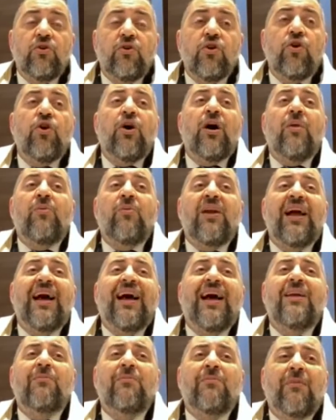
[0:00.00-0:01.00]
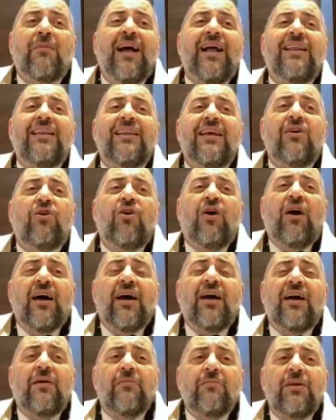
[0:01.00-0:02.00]
no hablar mal de los
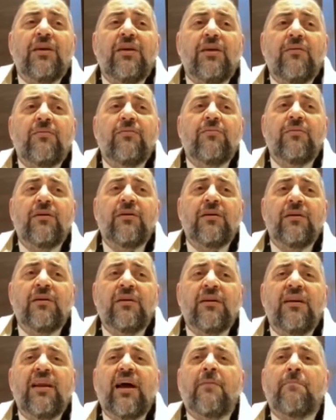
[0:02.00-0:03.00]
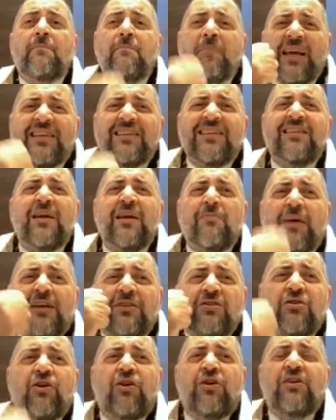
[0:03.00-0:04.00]
hajamim. La peste
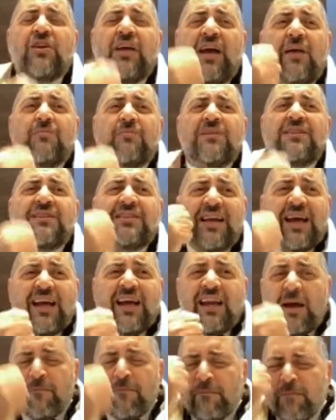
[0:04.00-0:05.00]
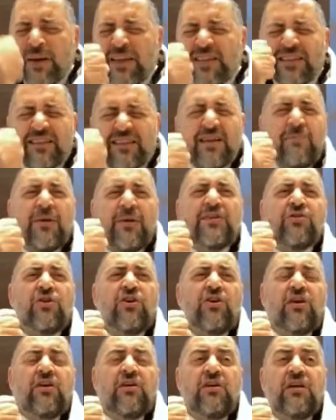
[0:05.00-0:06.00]
mayor de Am Israel, la peste
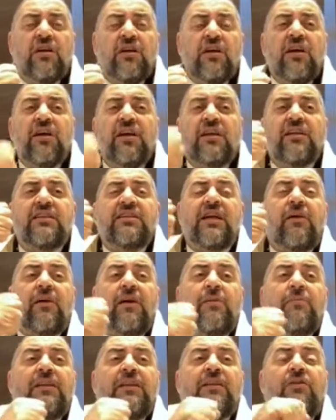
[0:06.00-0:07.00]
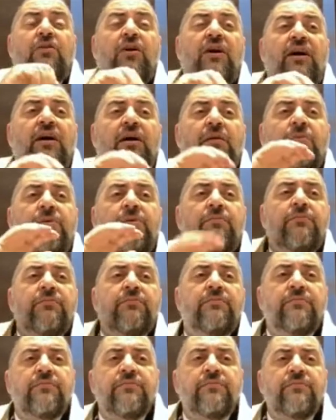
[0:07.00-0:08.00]
mayor es que se habla mal de los hajamim.
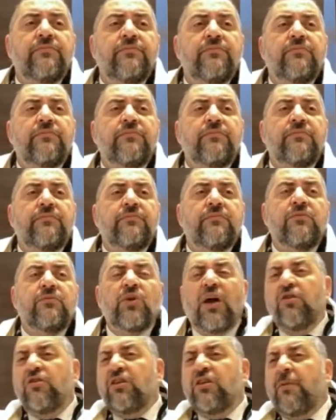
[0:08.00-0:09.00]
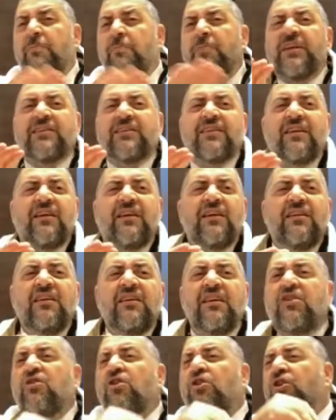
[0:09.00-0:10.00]
No hay otra peste,
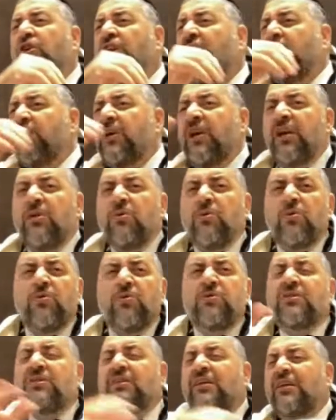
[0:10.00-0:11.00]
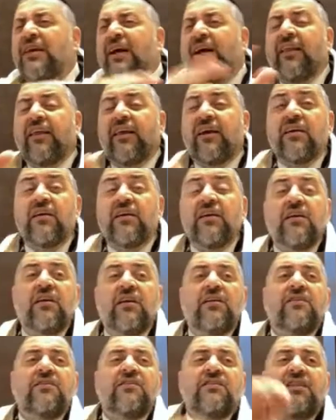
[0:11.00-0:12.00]
ni coronavirus, ni nada.
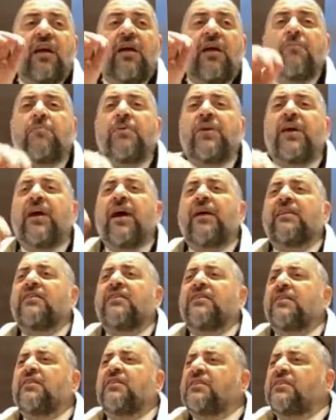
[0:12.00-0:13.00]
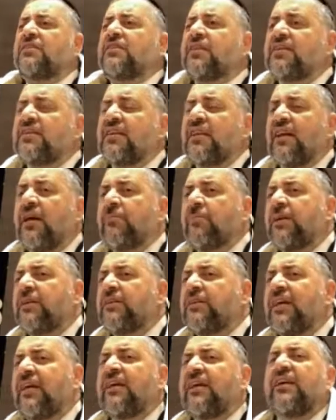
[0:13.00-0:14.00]
Siempre sentas en la
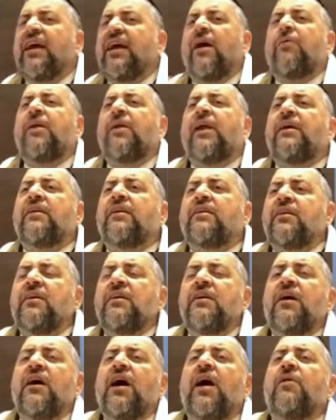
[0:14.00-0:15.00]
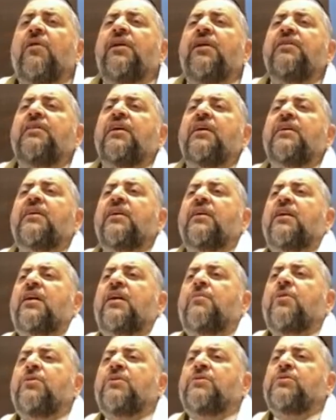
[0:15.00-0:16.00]
mesa, ¿de qué hablan? A ver, ¿de
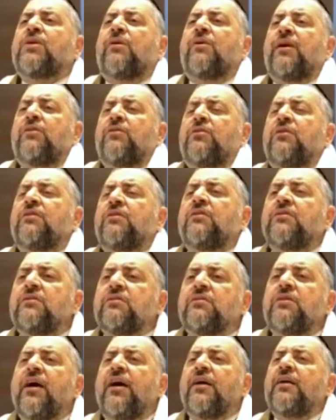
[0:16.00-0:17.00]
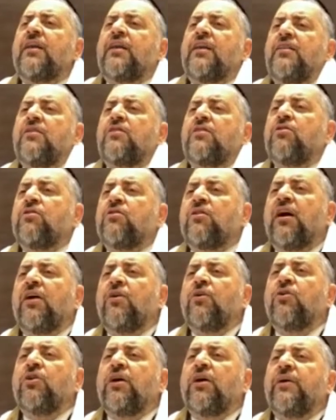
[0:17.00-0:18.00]
quién Raba vas a hablar hoy? ¿A quién le
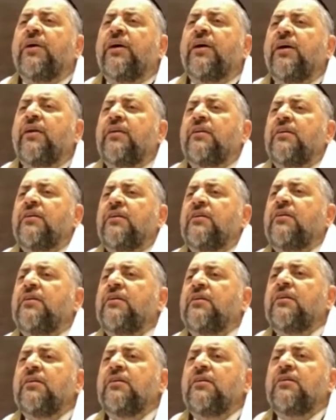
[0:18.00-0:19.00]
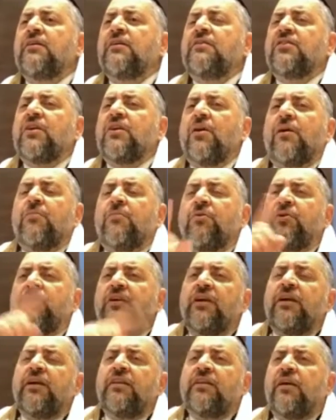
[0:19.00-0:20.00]
toca hoy? A ver, ya
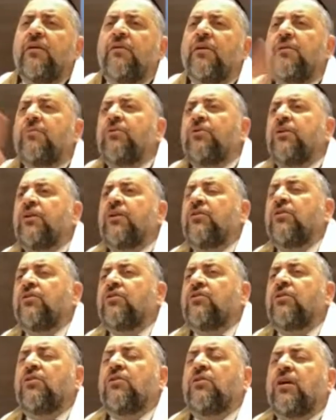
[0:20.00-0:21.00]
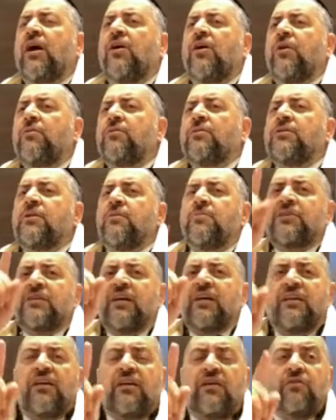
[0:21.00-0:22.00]
hablamos de este, hablamos del otro, ahora vamos a
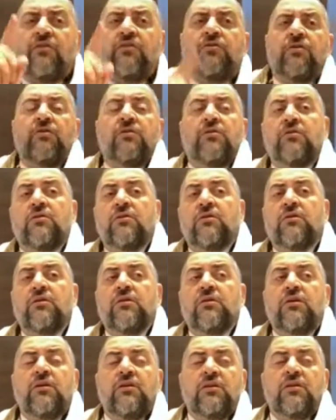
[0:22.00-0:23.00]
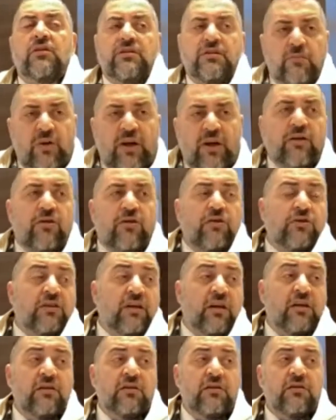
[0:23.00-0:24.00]
empezar del otro. Decimos una
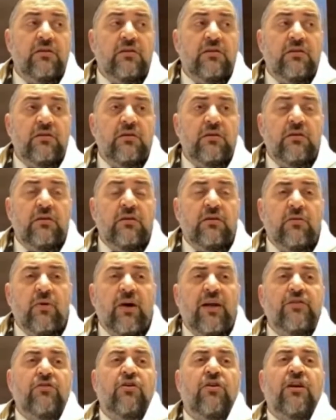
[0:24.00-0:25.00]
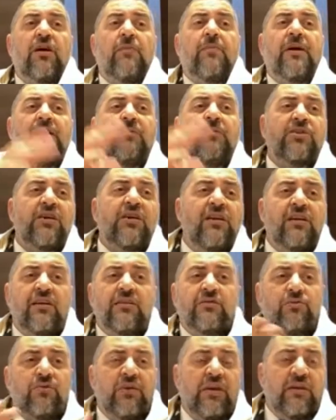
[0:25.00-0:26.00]
cosa, ¿cuántos Rapanim hay
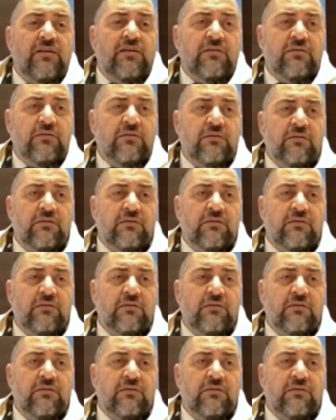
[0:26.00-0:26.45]
en la ciudad?